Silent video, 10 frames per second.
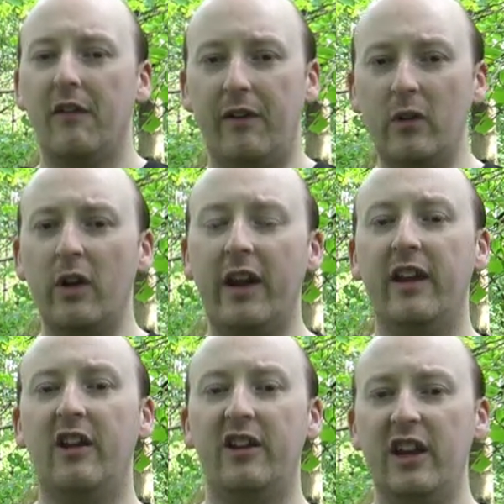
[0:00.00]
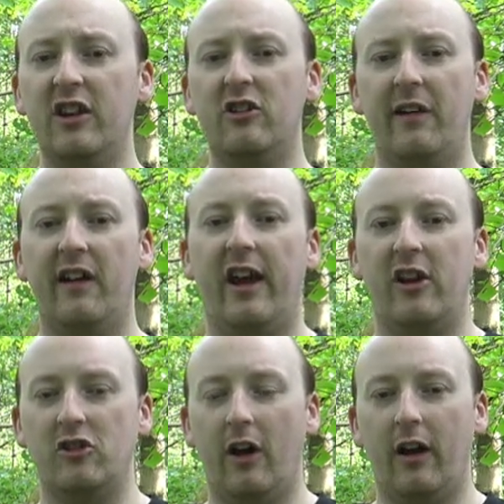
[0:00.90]
Wenn nun eine Energiequelle, eine
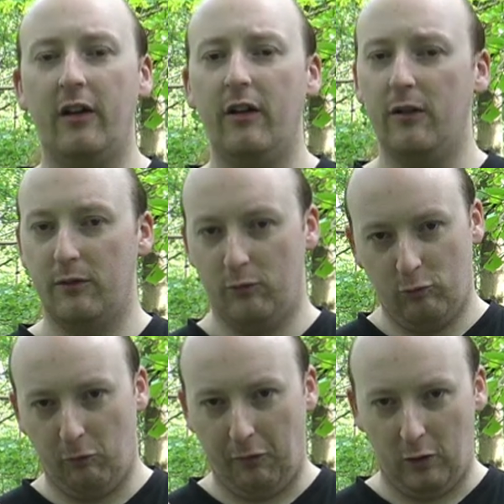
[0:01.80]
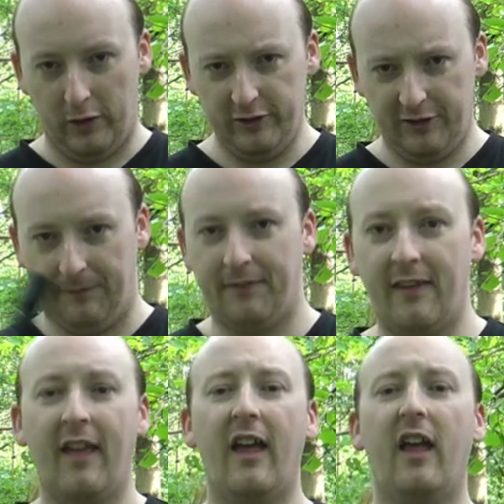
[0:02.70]
starke UV-Licht,
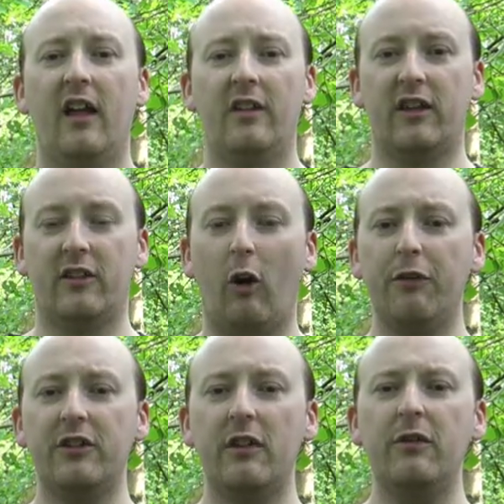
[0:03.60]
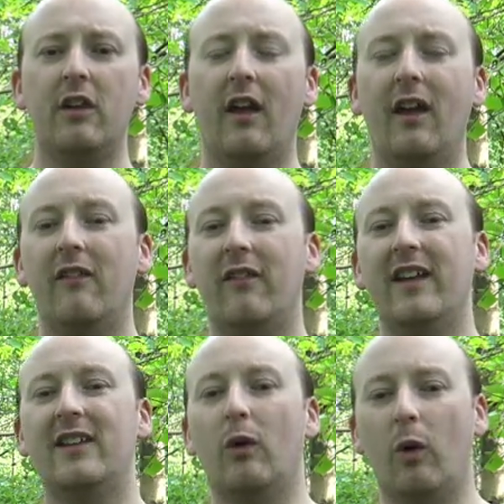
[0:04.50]
da drauf trifft,
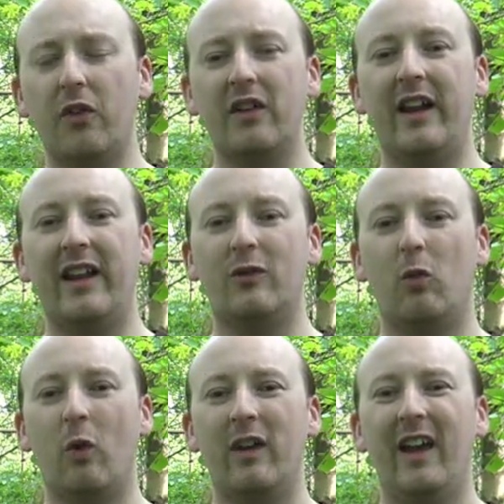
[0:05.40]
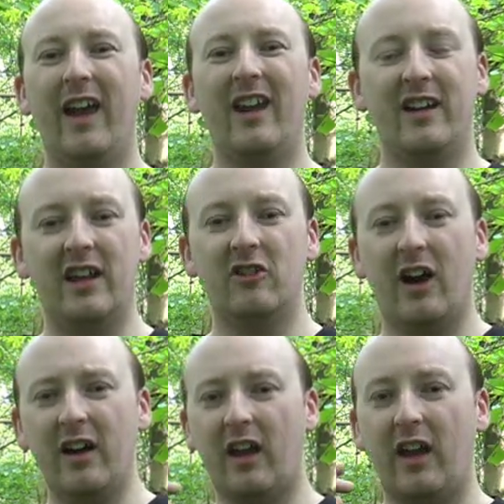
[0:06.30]
werden die äußeren Elektronen energetisch
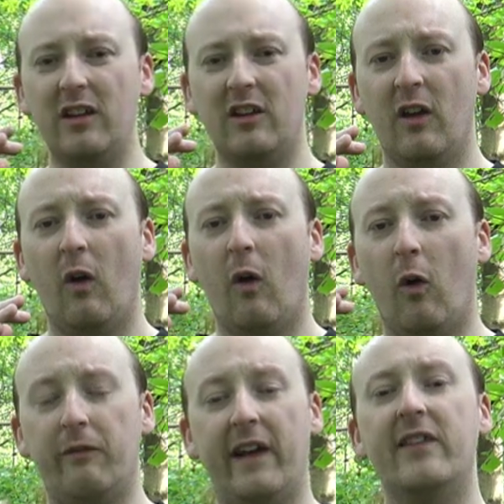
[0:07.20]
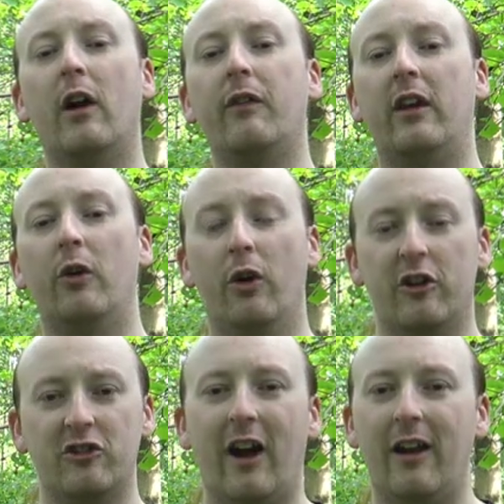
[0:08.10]
angeregt und wechseln auf eine
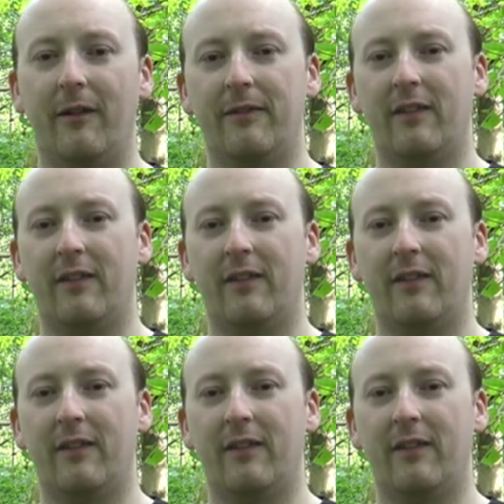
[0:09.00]
höhere Schale.